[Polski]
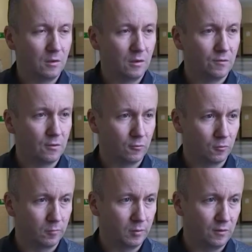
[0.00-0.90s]
Nie jest
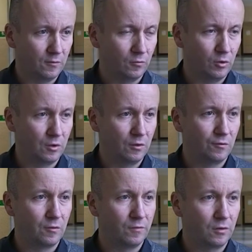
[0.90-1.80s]
naszą kompetencją dzisiaj
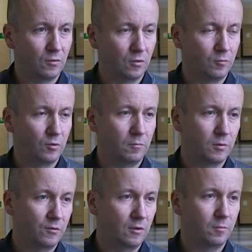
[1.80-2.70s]
decydowanie o tym, z kim
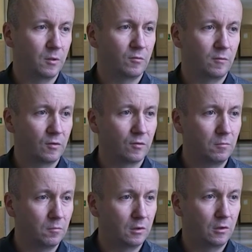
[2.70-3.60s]
prezydent ma rozmawiać, z
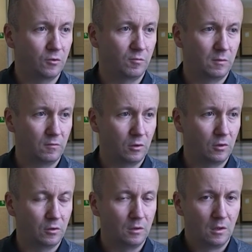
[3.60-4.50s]
kim ma nie rozmawiać
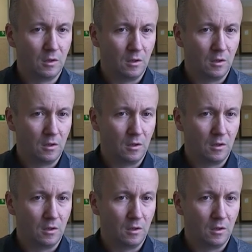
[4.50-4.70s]
jeśli